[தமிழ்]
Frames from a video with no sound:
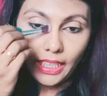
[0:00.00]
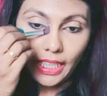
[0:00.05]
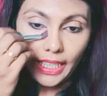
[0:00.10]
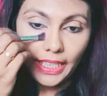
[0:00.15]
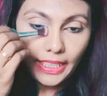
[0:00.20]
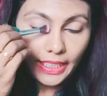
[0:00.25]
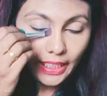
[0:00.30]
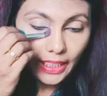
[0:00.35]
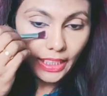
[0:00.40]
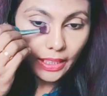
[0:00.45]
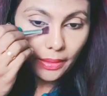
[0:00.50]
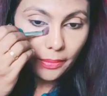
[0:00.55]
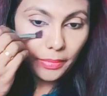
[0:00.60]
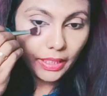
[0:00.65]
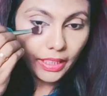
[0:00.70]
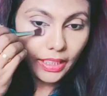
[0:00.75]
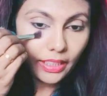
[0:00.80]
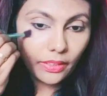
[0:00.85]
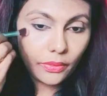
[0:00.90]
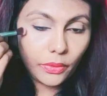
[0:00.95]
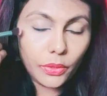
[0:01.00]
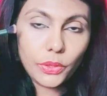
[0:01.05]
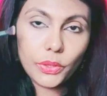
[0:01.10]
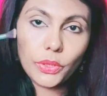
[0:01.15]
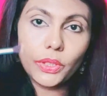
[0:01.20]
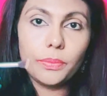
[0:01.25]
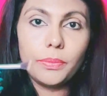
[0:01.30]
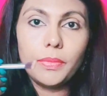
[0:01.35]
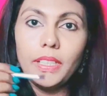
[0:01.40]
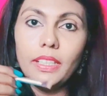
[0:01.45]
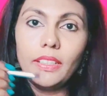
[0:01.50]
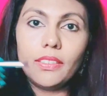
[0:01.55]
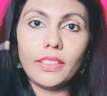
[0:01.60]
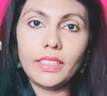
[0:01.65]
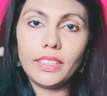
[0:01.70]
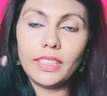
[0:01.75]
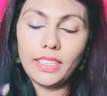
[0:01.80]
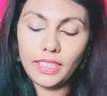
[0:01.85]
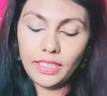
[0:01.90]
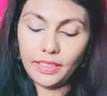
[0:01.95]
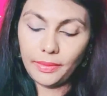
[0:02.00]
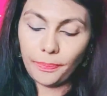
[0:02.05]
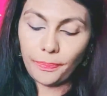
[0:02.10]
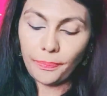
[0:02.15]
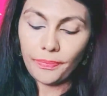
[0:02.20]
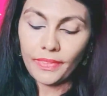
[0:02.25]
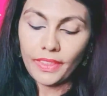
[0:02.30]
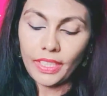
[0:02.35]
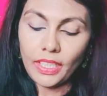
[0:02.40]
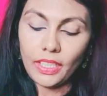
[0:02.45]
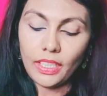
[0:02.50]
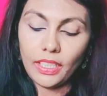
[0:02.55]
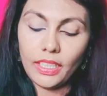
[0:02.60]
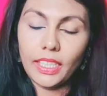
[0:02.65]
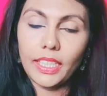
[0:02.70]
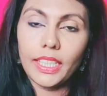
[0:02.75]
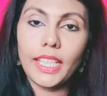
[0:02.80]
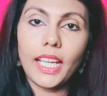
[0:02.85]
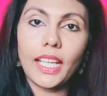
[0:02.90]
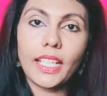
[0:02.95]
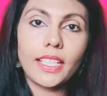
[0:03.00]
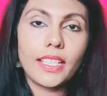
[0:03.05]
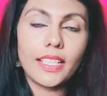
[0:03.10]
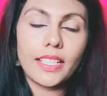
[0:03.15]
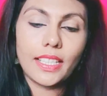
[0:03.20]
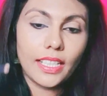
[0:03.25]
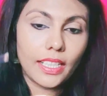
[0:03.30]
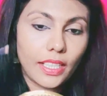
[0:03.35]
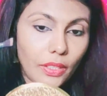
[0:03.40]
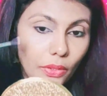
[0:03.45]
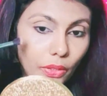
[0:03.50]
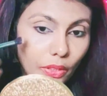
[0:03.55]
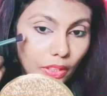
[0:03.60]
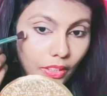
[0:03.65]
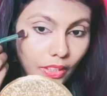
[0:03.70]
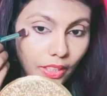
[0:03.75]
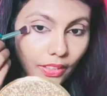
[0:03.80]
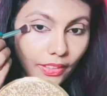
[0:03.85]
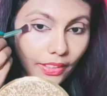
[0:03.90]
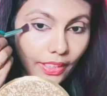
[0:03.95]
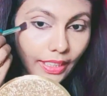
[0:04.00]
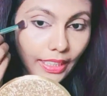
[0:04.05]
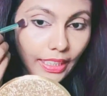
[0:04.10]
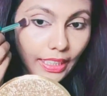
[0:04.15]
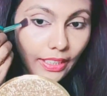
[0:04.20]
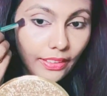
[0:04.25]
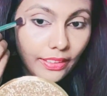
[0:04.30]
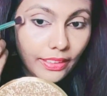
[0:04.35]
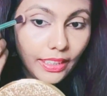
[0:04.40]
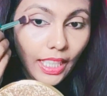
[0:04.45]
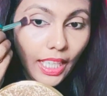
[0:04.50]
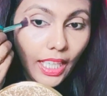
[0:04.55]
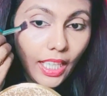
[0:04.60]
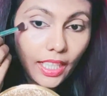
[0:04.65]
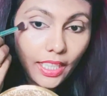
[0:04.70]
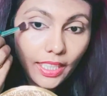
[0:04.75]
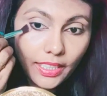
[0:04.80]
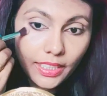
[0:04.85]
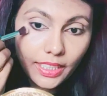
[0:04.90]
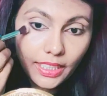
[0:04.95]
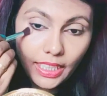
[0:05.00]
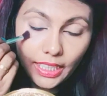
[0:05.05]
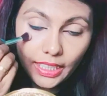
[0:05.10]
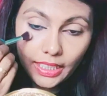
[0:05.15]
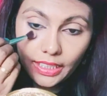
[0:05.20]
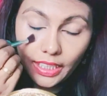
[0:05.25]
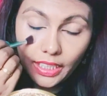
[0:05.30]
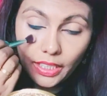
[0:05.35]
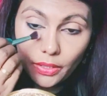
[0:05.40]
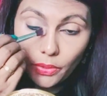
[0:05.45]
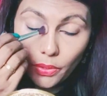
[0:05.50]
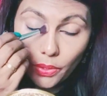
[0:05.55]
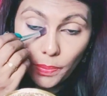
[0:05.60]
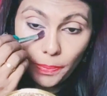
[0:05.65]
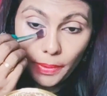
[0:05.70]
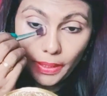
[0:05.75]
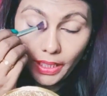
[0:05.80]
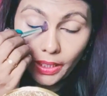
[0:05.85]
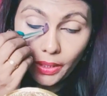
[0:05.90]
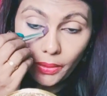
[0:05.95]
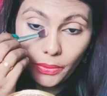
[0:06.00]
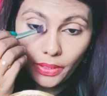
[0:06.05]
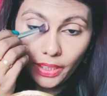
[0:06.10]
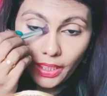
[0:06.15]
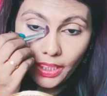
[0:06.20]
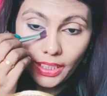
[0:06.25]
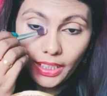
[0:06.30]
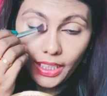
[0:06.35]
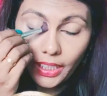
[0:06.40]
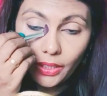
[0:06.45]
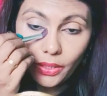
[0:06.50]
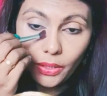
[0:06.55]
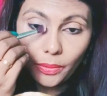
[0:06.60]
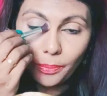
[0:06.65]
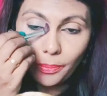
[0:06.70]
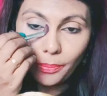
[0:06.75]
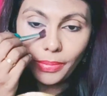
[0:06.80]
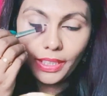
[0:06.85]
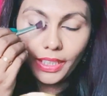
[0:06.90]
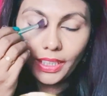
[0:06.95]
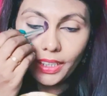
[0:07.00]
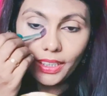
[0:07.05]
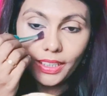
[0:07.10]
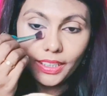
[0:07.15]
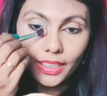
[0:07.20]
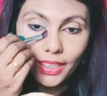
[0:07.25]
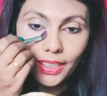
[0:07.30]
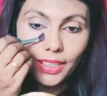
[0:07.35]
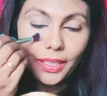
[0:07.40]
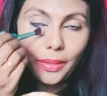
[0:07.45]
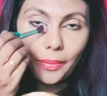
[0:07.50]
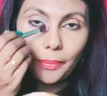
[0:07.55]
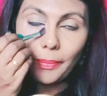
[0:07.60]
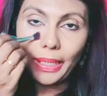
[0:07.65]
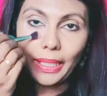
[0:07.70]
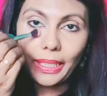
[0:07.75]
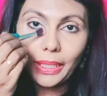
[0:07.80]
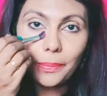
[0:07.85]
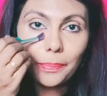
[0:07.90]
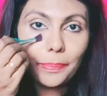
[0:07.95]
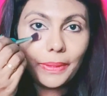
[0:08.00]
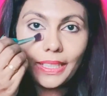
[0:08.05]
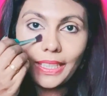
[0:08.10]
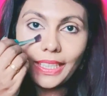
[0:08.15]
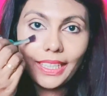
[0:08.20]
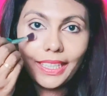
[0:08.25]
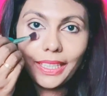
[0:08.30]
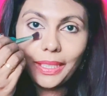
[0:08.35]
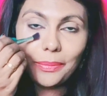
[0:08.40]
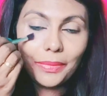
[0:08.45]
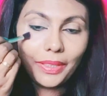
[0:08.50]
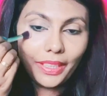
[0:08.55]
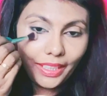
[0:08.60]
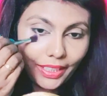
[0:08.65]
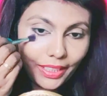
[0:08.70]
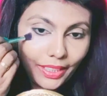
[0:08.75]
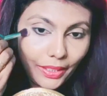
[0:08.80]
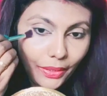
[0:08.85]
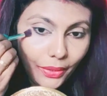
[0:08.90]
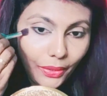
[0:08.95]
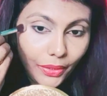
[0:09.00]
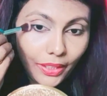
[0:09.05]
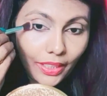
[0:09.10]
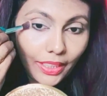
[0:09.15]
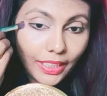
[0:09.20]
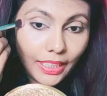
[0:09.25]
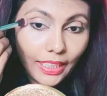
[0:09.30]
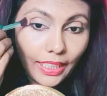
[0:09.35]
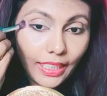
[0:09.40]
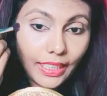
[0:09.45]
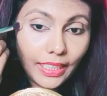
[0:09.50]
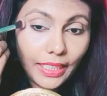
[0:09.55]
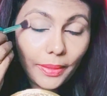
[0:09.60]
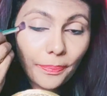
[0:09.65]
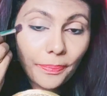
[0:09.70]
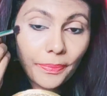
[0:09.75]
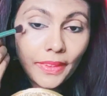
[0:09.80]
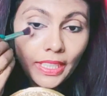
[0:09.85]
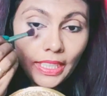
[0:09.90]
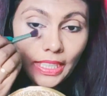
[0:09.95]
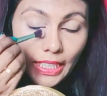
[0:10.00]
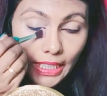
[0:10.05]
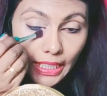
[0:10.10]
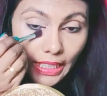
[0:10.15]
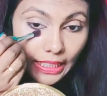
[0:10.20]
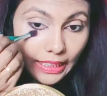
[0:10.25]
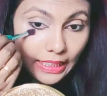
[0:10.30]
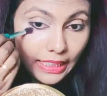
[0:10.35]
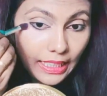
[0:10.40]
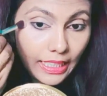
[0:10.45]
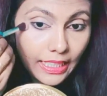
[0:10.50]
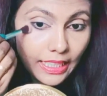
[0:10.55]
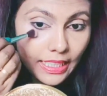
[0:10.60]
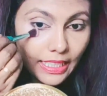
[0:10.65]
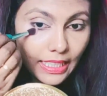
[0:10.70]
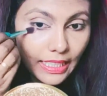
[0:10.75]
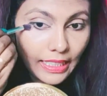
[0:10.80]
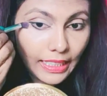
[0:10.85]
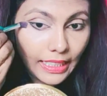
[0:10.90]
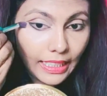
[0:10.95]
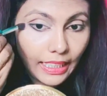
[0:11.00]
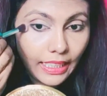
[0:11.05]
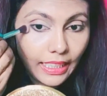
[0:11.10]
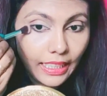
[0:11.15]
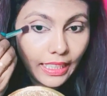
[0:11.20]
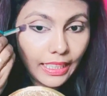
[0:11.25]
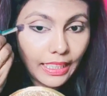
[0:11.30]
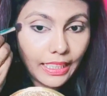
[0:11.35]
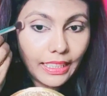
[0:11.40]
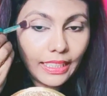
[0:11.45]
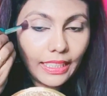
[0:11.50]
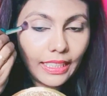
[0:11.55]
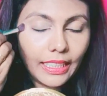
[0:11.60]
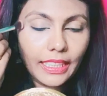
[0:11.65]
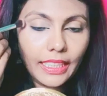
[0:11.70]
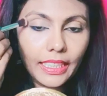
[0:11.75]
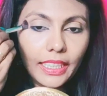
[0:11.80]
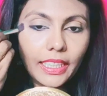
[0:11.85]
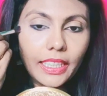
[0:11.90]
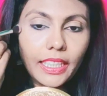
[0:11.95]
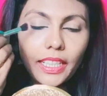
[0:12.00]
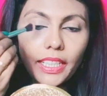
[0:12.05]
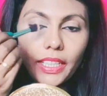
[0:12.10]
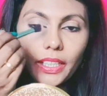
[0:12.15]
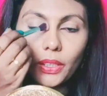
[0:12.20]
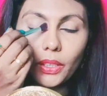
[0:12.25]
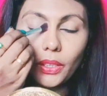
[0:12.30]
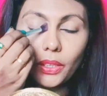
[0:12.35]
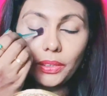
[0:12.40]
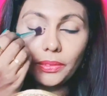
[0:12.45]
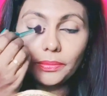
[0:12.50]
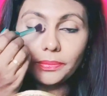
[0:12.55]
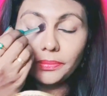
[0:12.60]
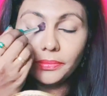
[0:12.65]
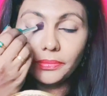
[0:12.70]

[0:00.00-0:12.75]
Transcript: லைட்டாக ம கொஞ்சமாக வந்து டார்க் சர்க்கிள் உள்ளவங்க எல்லாம் வந்து ஆரஞ்சு கரெக்டர் யூஸ் பண்ணக்கூடாது அது ரொம்ப மேக்கப்பே இல்லாமல் ஆக்கிடும் அதனால் எந்த ஸ்கின் கலரில் நீங்கள் இருக்கிறீங்களோ